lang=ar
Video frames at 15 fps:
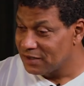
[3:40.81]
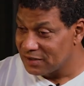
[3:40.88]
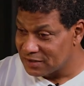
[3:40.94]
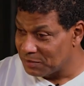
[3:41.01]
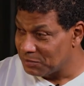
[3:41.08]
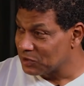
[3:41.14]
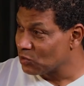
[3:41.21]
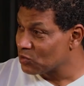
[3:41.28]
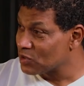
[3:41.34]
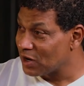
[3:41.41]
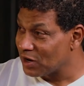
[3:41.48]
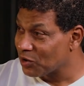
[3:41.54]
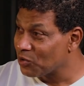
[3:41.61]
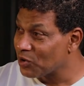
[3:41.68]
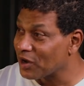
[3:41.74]
انت لما توصل
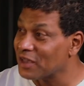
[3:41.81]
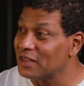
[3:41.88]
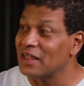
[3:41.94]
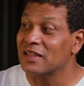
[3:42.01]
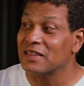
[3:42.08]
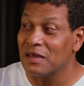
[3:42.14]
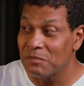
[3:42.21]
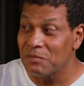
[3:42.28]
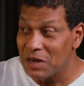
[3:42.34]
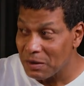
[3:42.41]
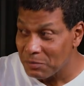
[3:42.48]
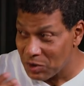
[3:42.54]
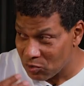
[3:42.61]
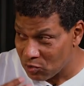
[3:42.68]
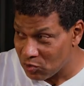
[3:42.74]
للكره كده هتعملها
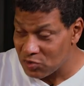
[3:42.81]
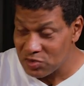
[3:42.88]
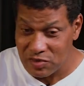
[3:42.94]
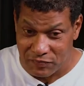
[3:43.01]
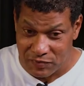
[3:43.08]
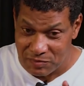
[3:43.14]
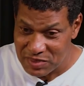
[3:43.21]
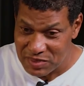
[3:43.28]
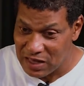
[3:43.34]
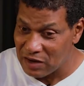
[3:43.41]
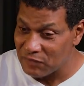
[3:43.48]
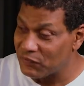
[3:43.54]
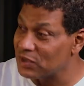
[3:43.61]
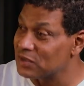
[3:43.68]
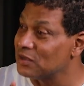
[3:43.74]
بالكروس في المساحه
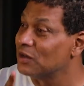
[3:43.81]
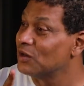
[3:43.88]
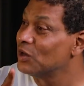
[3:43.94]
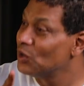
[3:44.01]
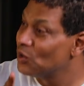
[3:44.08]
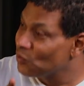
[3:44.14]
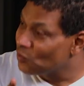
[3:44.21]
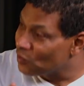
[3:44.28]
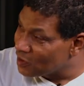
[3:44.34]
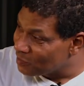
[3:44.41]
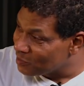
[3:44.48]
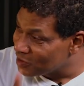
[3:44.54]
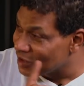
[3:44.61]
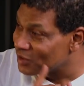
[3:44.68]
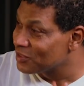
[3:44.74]
الفاضيه
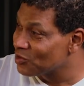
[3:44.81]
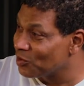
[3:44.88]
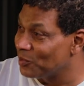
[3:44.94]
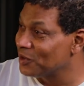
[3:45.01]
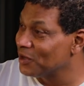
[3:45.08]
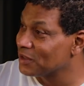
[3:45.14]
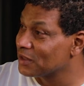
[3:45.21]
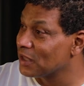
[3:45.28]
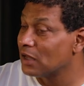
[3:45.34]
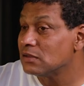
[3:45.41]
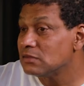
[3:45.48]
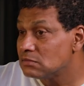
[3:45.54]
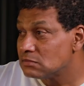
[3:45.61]
ورمضان صبحي يقطع